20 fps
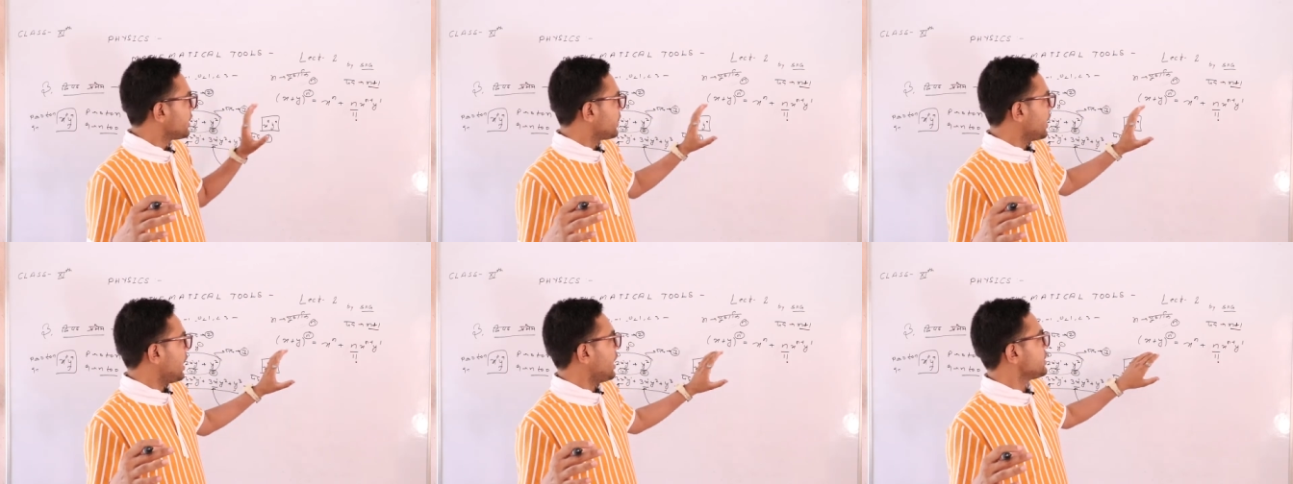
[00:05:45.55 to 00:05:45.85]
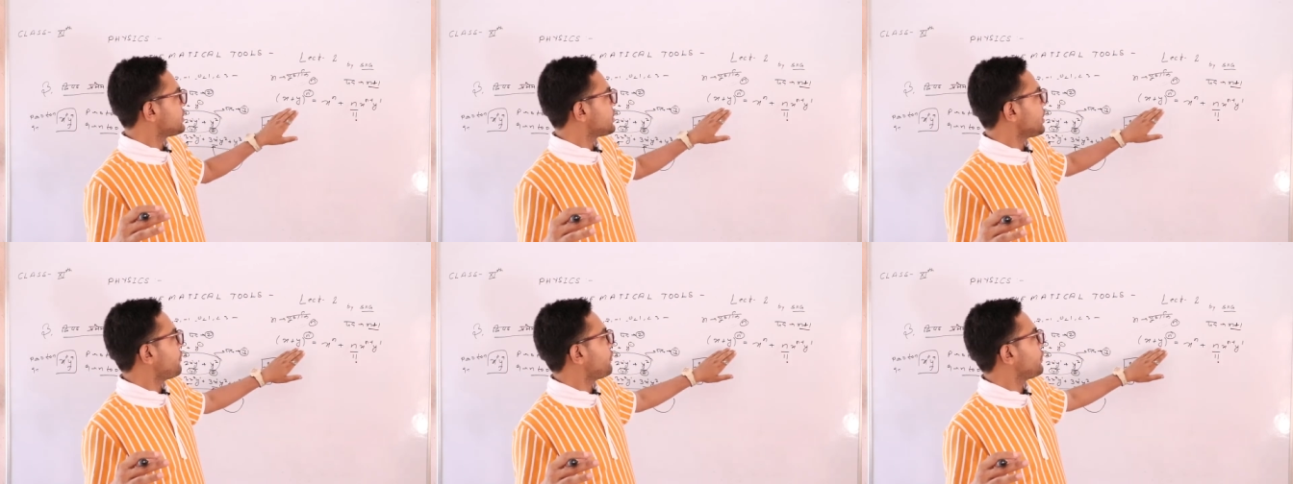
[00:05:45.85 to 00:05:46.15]

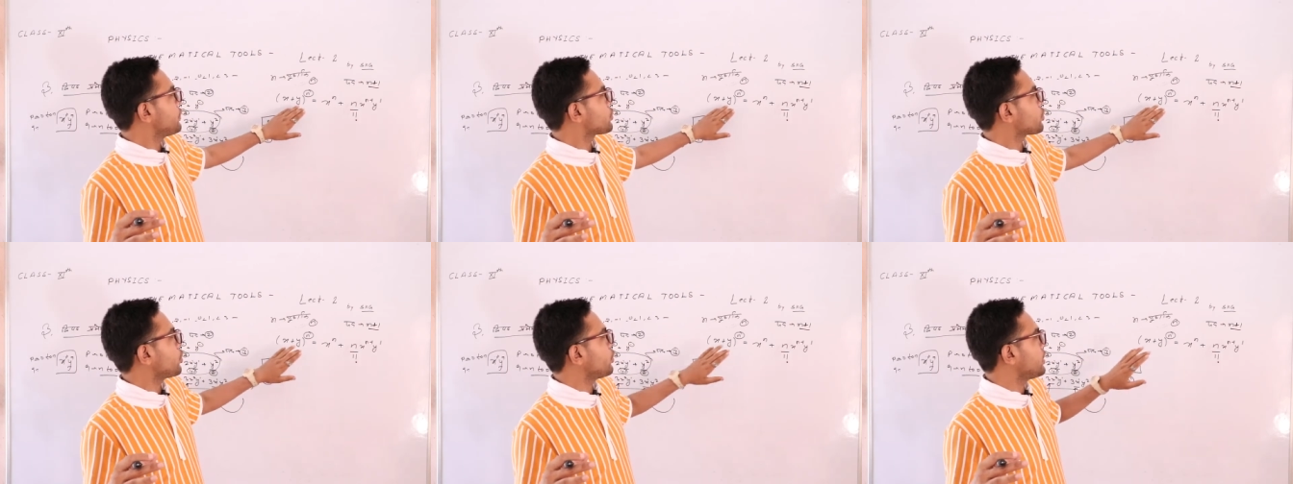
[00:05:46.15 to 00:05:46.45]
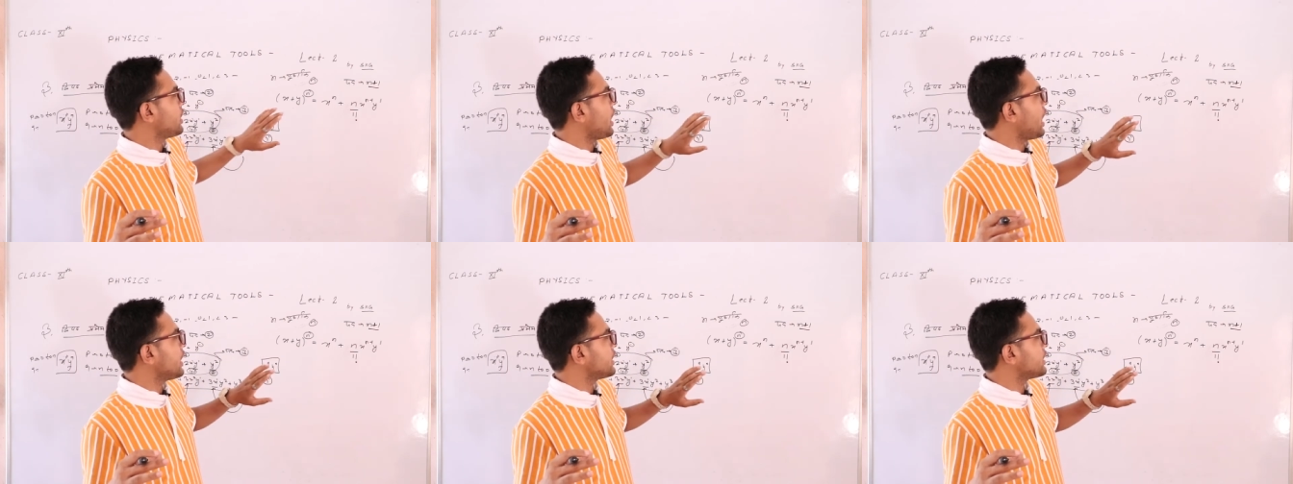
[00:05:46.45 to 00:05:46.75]
यहाँ सिर्फ इसको
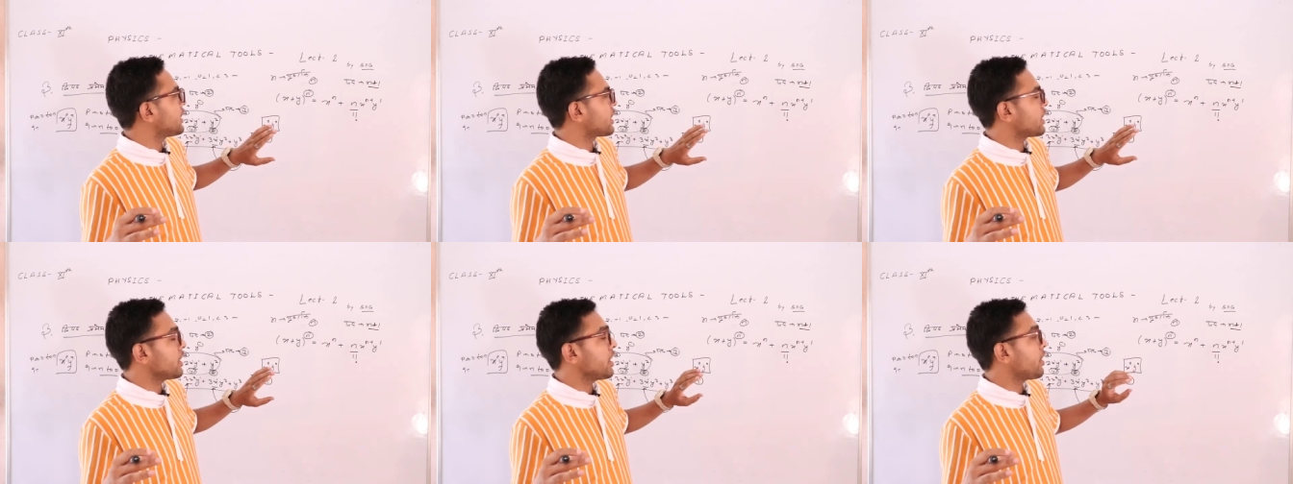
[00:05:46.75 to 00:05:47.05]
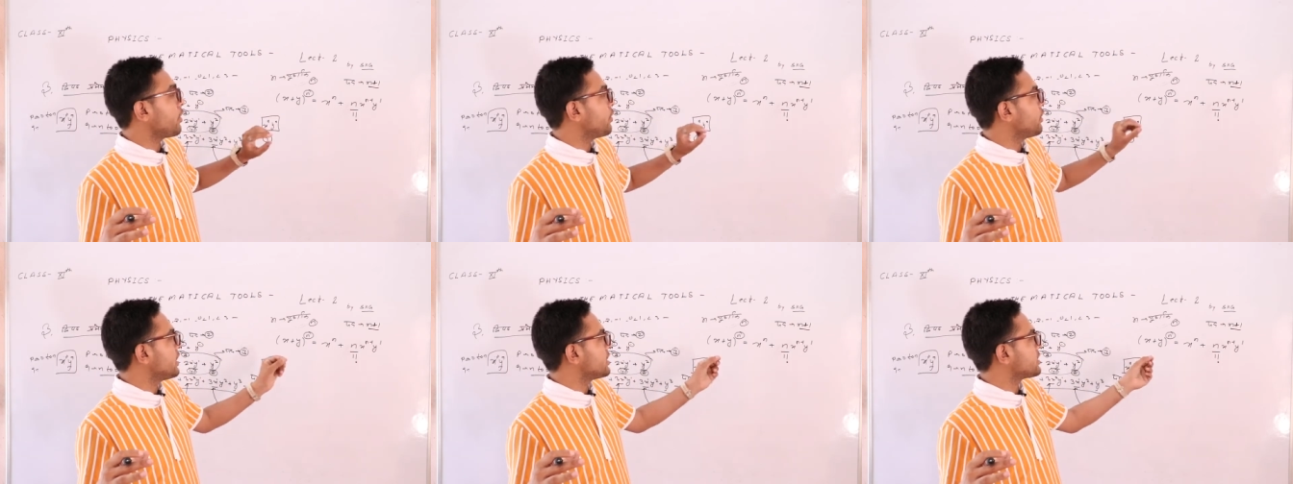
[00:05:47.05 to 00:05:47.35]
याद रखने
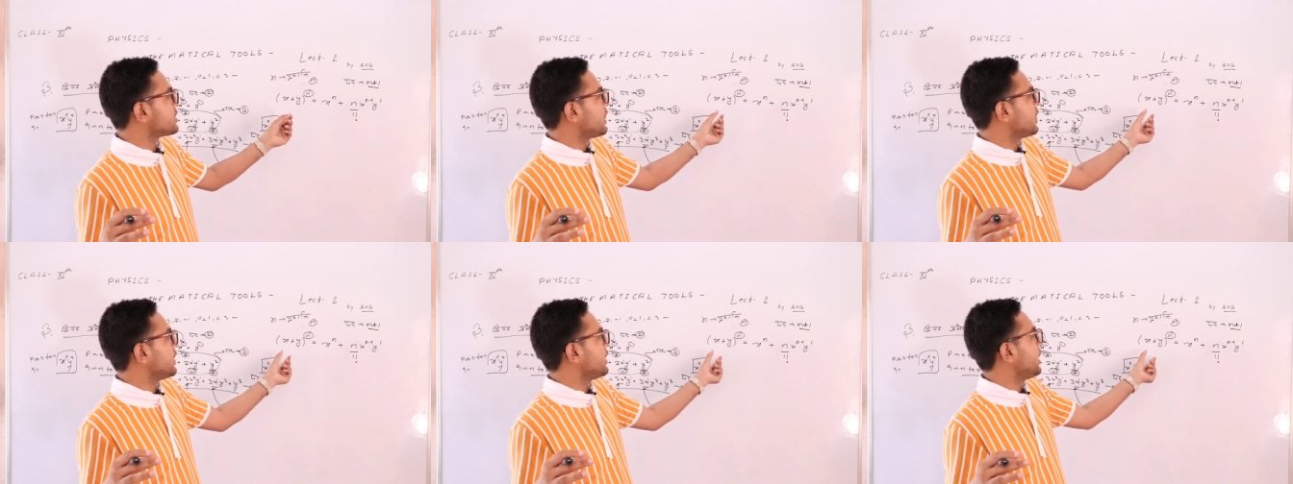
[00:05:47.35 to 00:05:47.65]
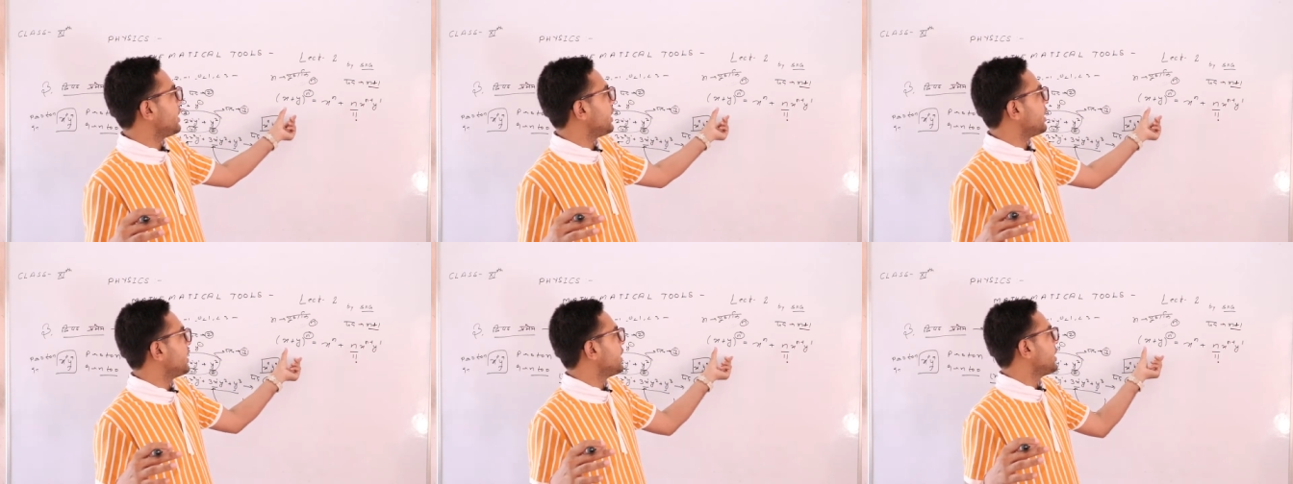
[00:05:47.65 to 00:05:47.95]
का उद्देश्य है
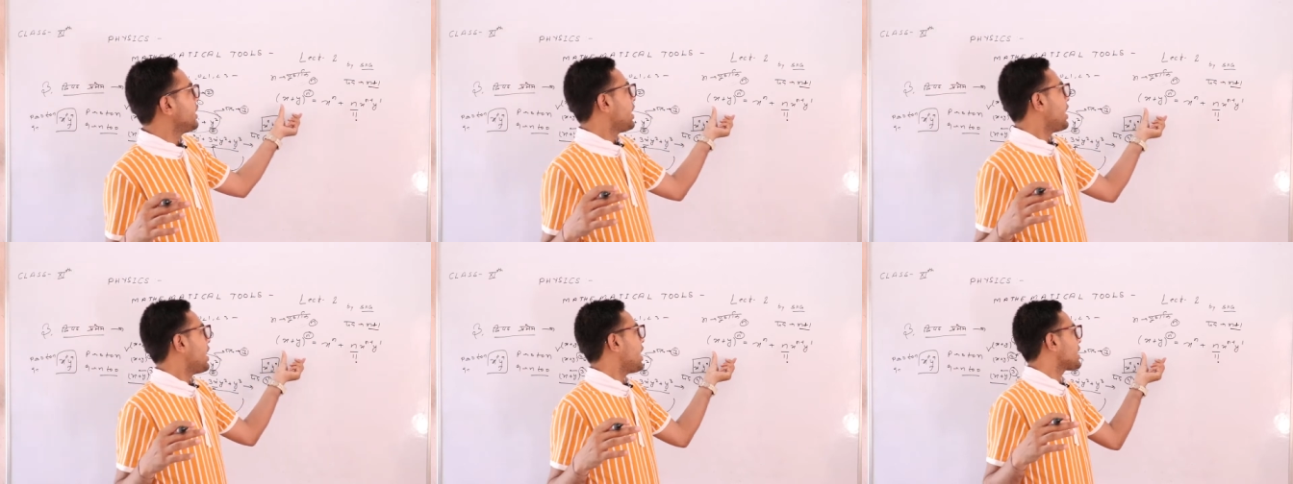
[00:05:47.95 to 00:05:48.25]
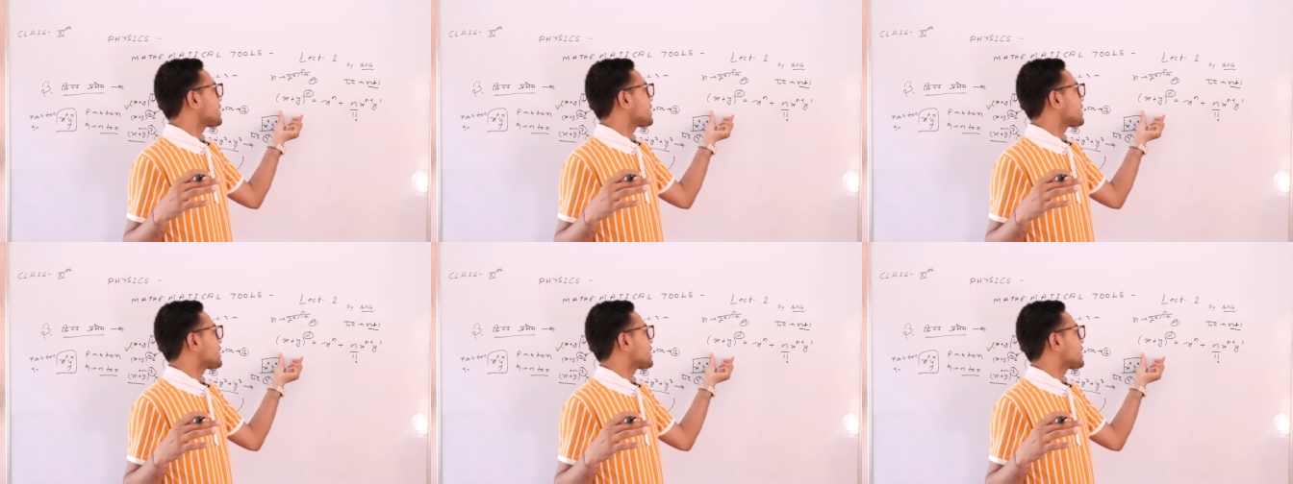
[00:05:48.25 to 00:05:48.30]
ये